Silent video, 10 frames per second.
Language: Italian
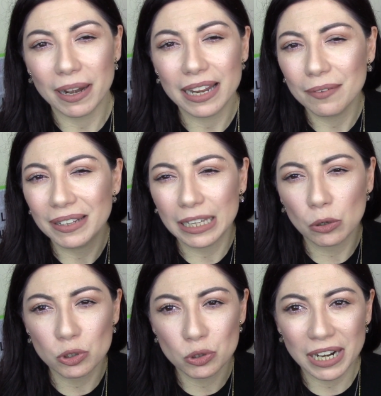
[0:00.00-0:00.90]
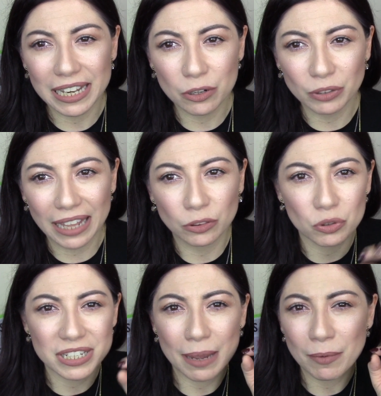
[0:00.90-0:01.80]
praticamente col sonaglino dentro
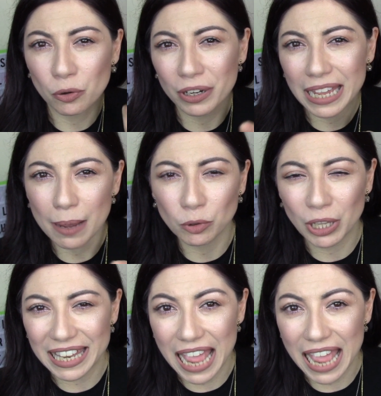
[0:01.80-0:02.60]
si chiamano richiamo degli